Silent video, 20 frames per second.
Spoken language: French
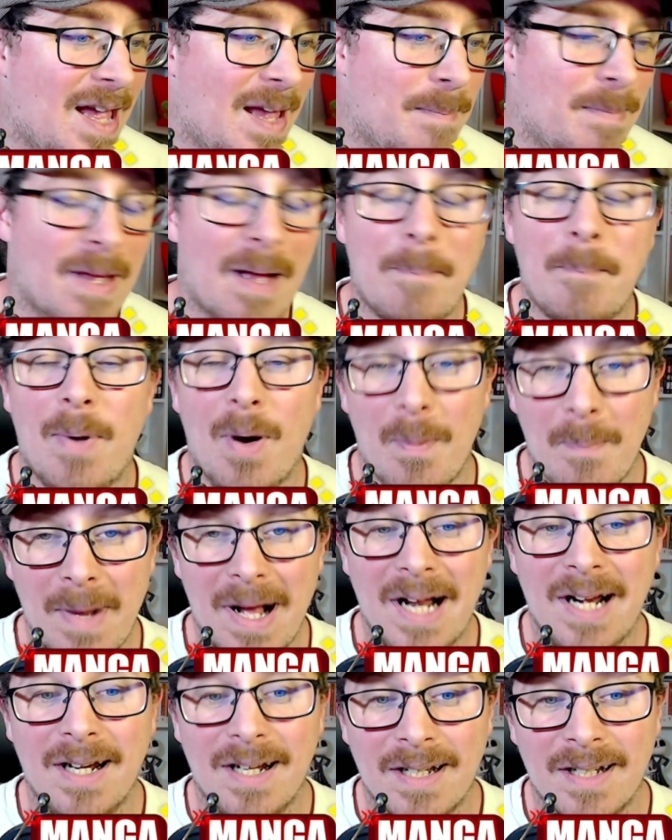eh bien, pas
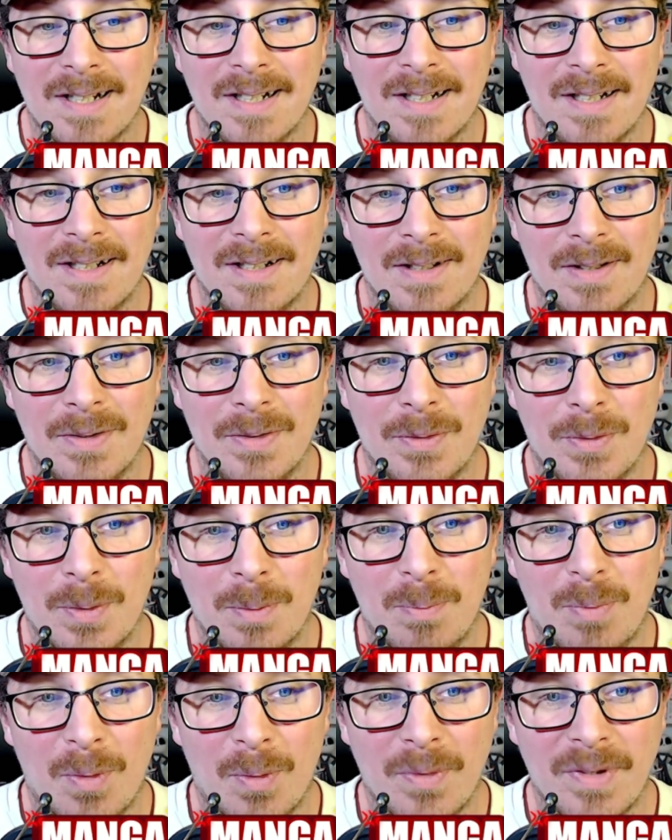mal euh,
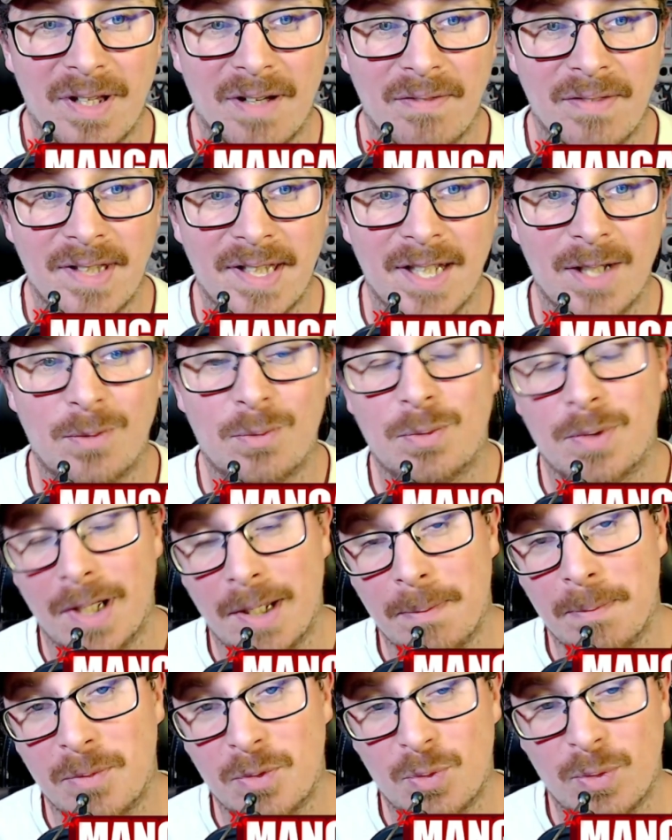de bons invités.
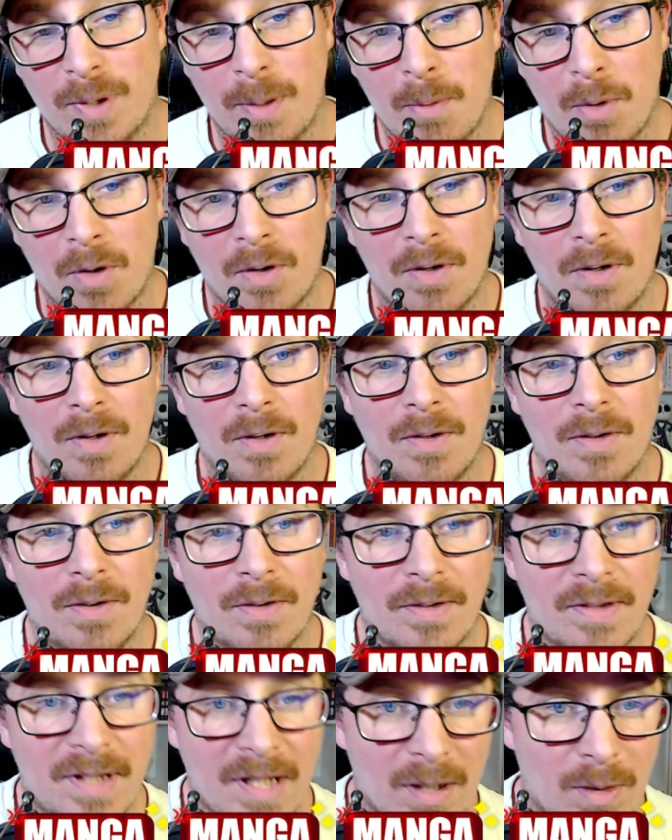Tout, d'abord,
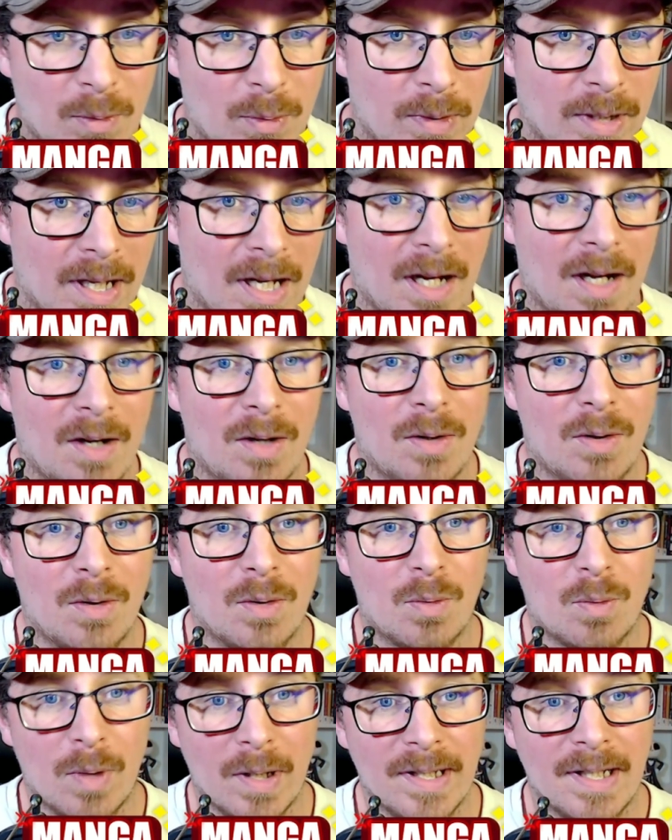euh, Takuya
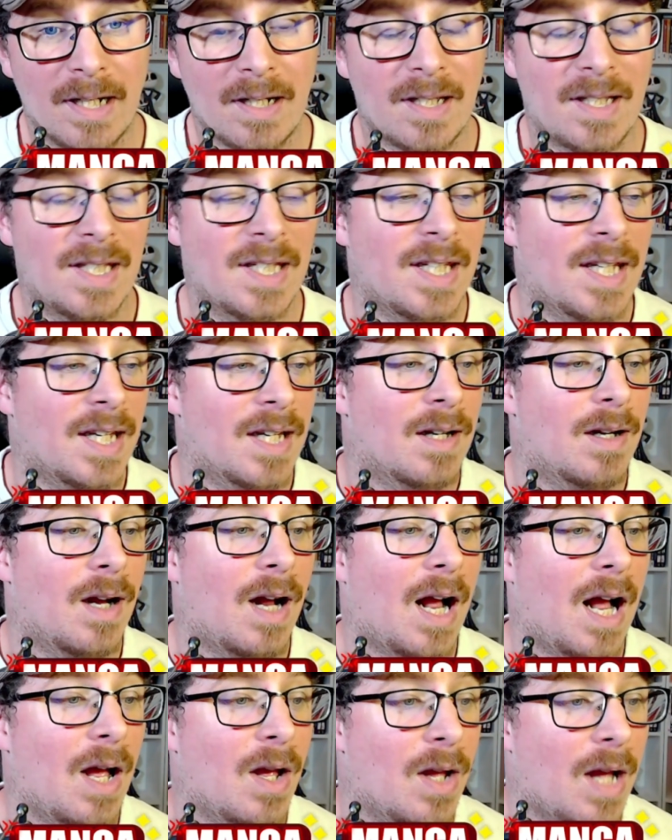euh, Wada qui est
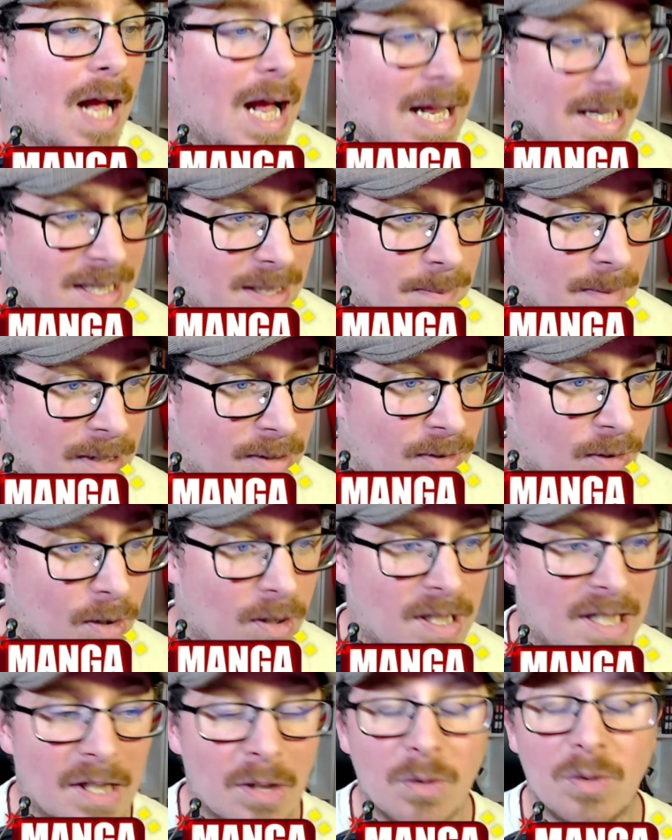
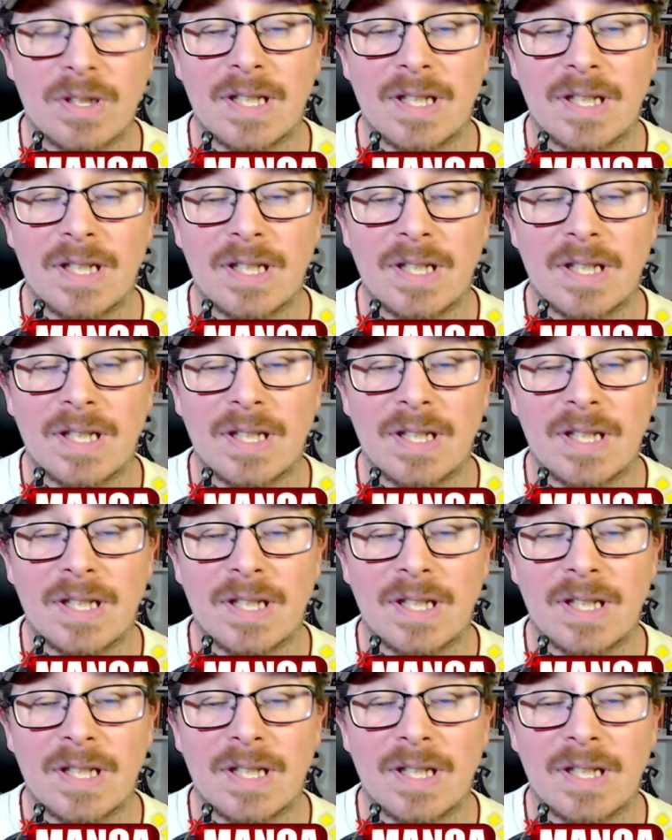animateur, qui a